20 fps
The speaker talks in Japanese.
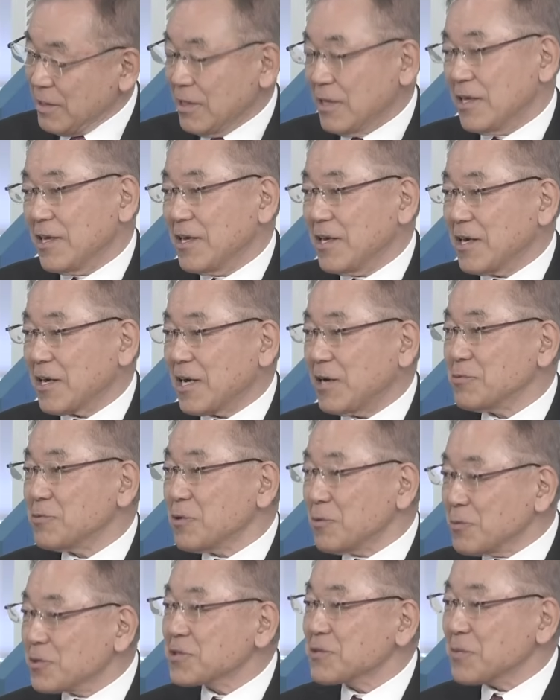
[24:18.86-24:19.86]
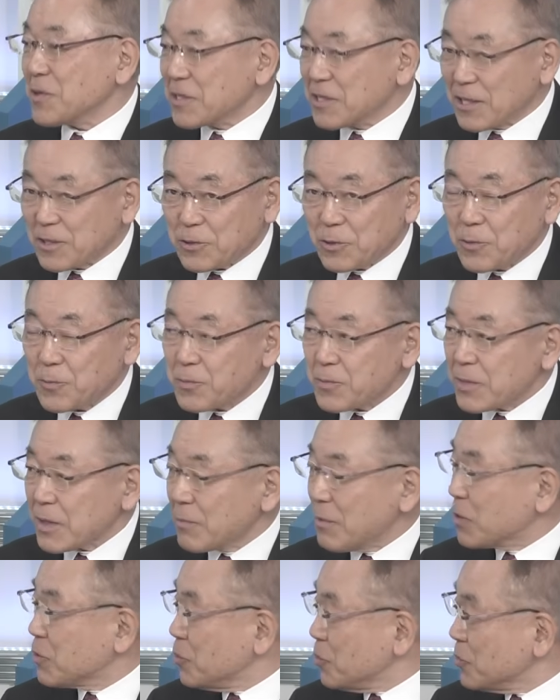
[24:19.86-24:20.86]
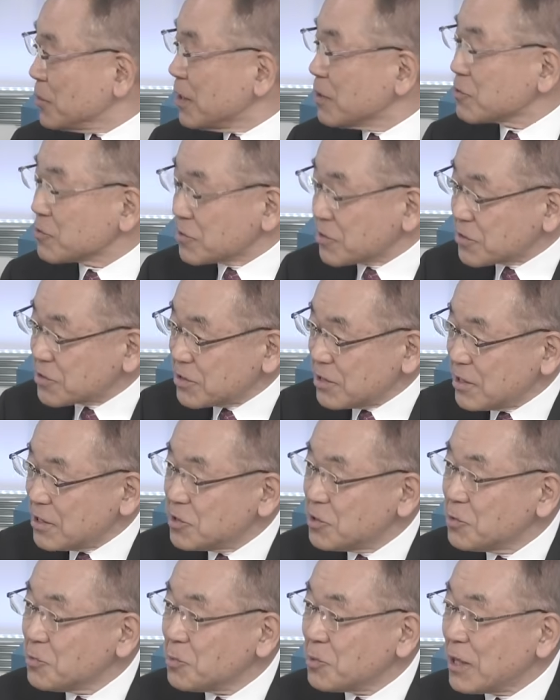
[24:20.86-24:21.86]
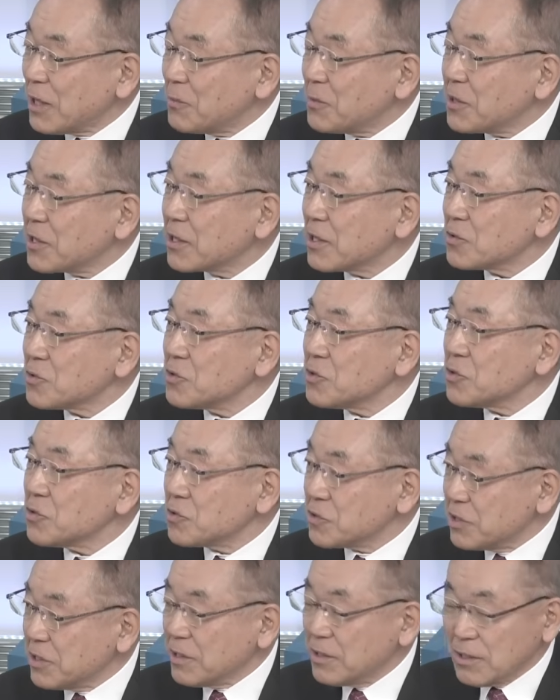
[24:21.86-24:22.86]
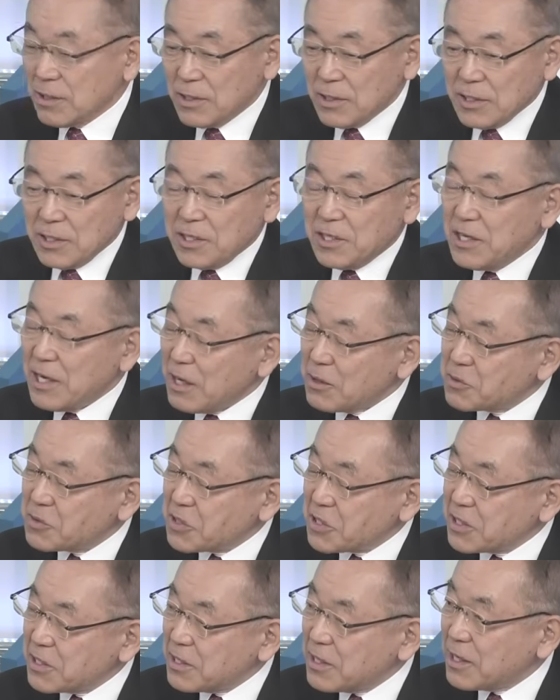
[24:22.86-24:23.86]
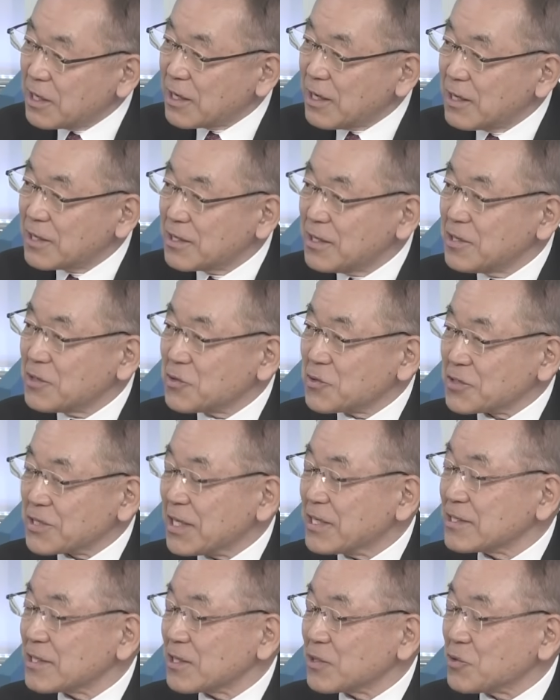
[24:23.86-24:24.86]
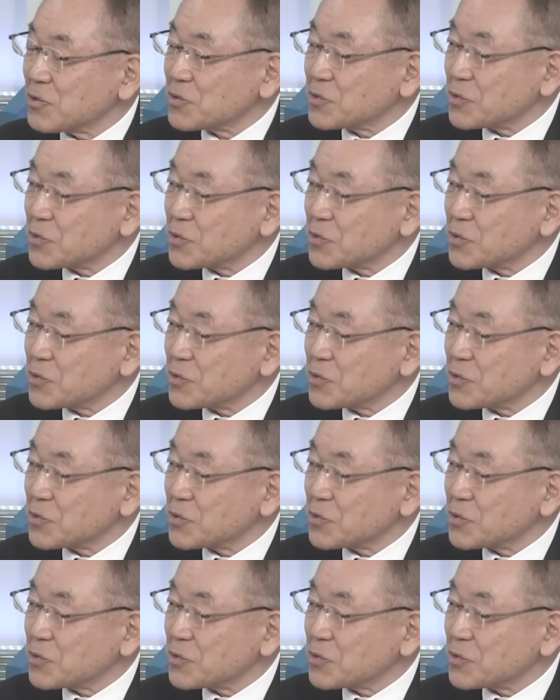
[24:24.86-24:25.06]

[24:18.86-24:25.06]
て、株を持つべきだと、こうなるとですね日本もアメリカのように飛躍的な家計の財産の